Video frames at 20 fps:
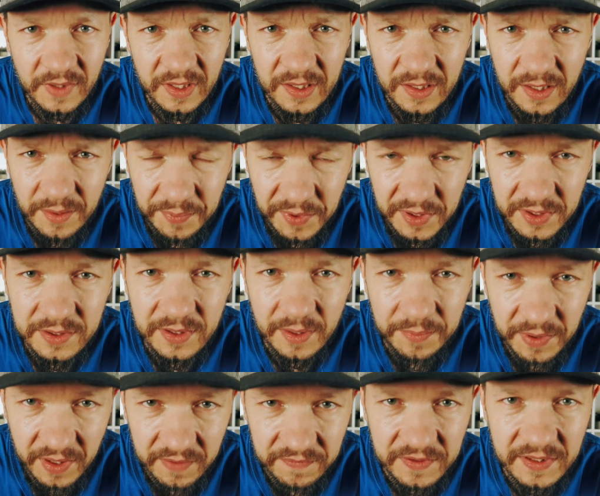I lepiej
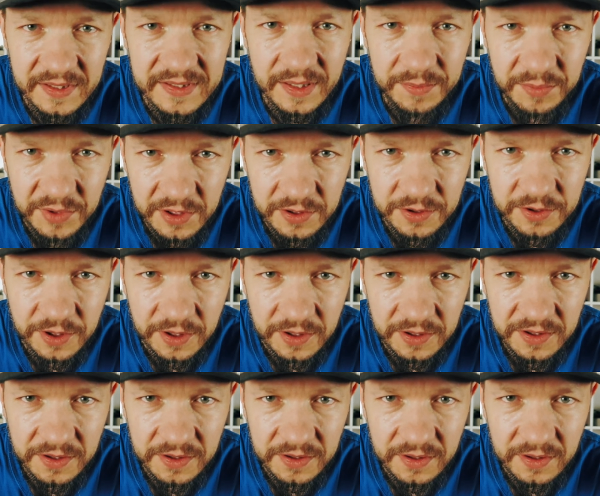naprawdę
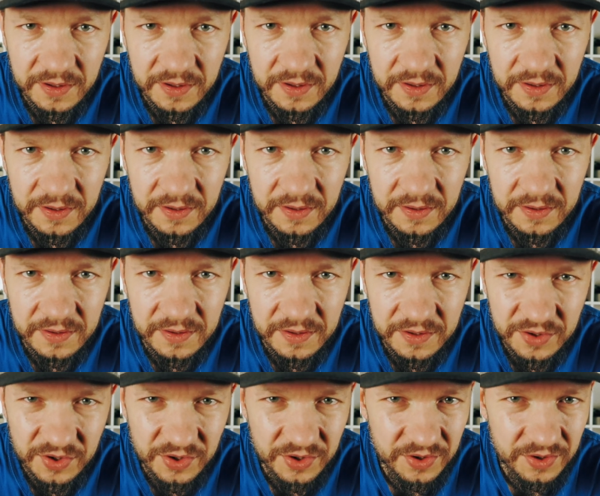zamilczeć,
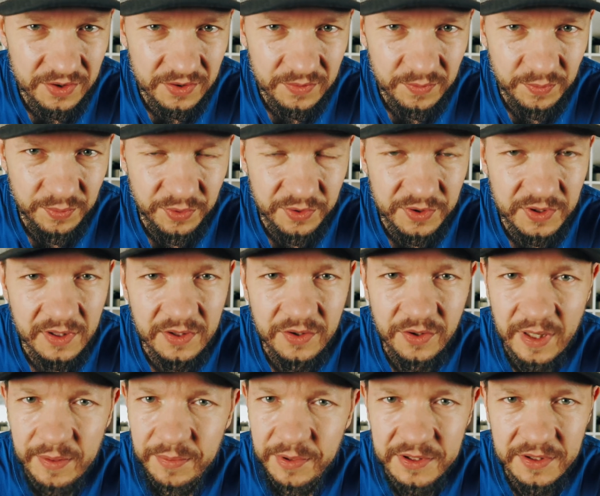niż później
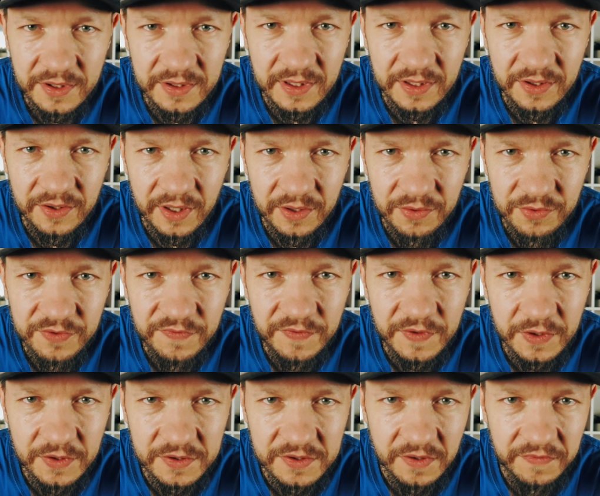dorabiać do tego jakąś
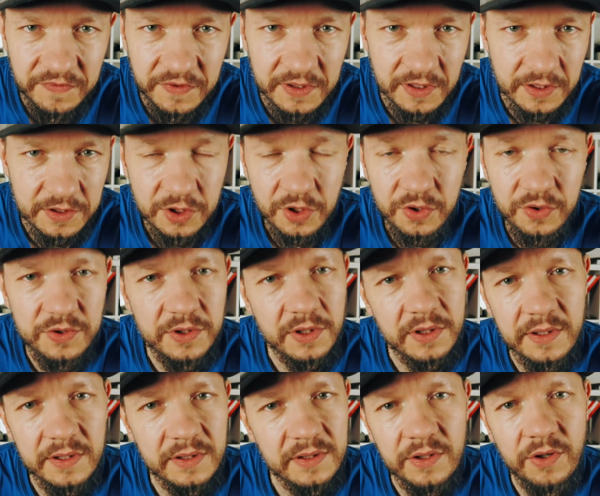filozofię, dlaczego się
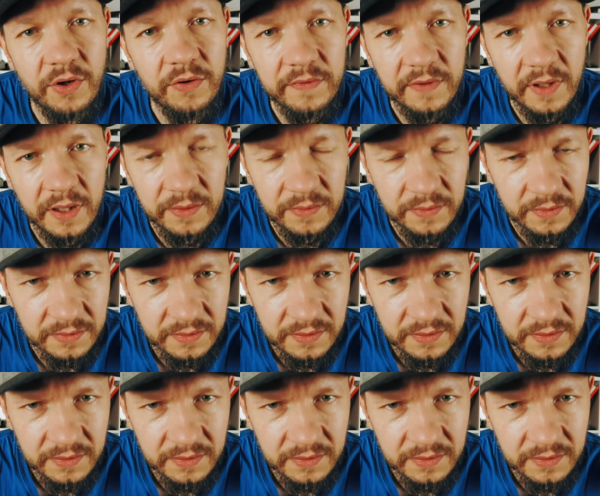krytykowało.